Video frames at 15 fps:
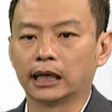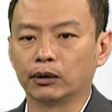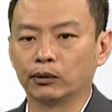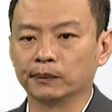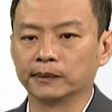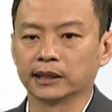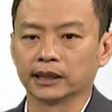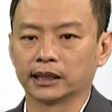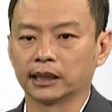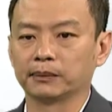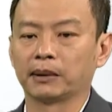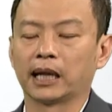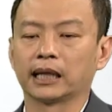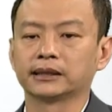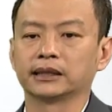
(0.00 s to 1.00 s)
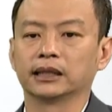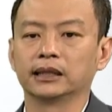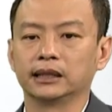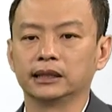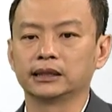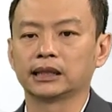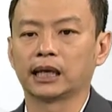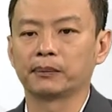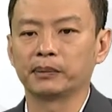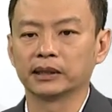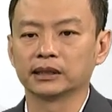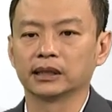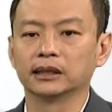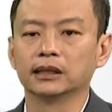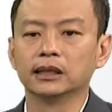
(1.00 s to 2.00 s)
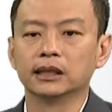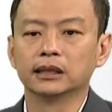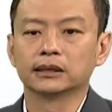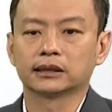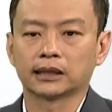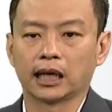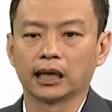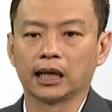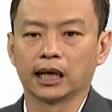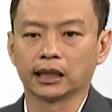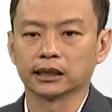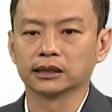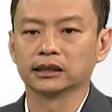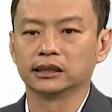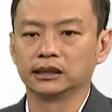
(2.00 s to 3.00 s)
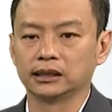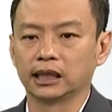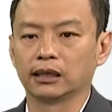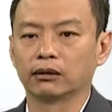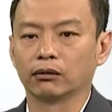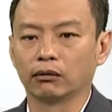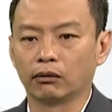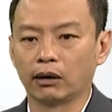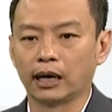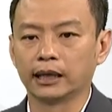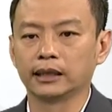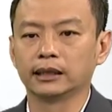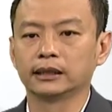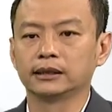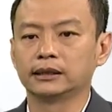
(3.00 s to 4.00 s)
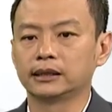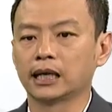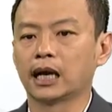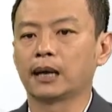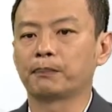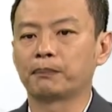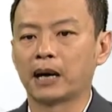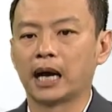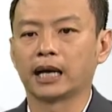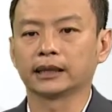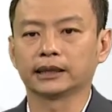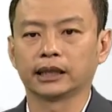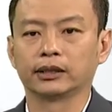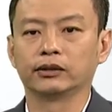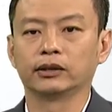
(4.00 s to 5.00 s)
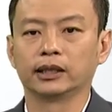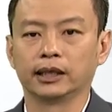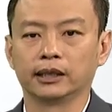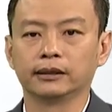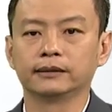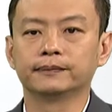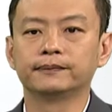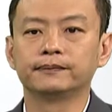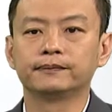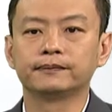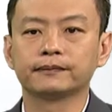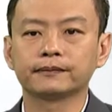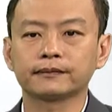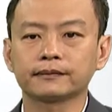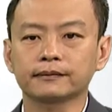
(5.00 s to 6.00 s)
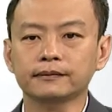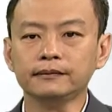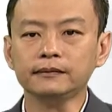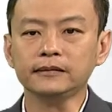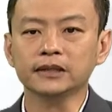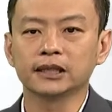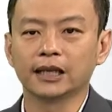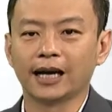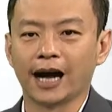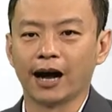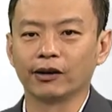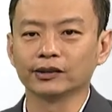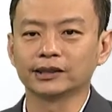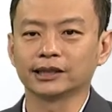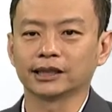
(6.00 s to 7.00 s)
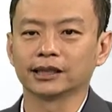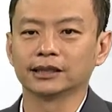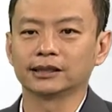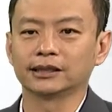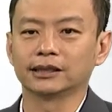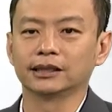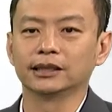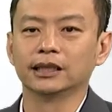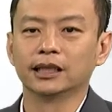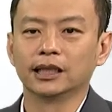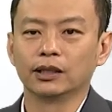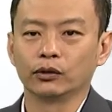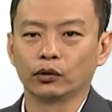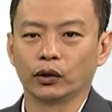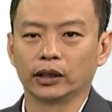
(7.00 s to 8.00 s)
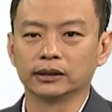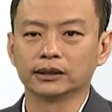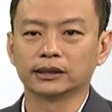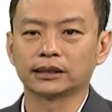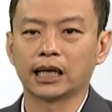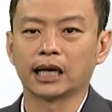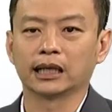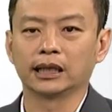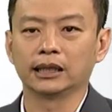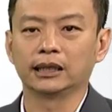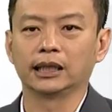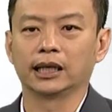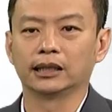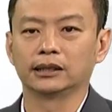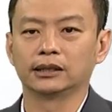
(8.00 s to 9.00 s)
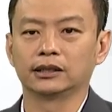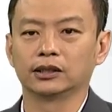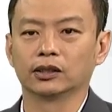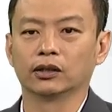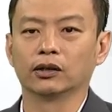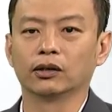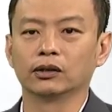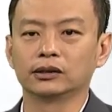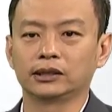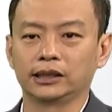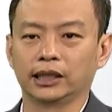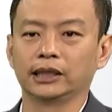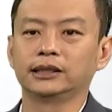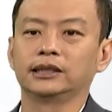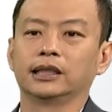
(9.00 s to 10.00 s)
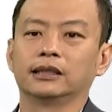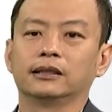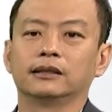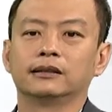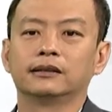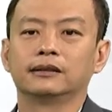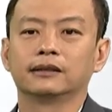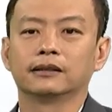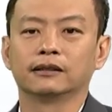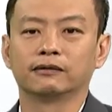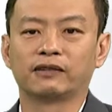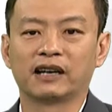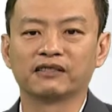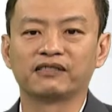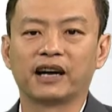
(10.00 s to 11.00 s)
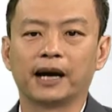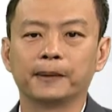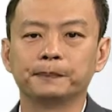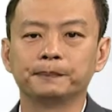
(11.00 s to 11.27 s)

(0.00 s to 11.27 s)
我们也可以把它整理一下，变成三 x 减 y 加八等于零。好，这个是圆上一点求切线的方法。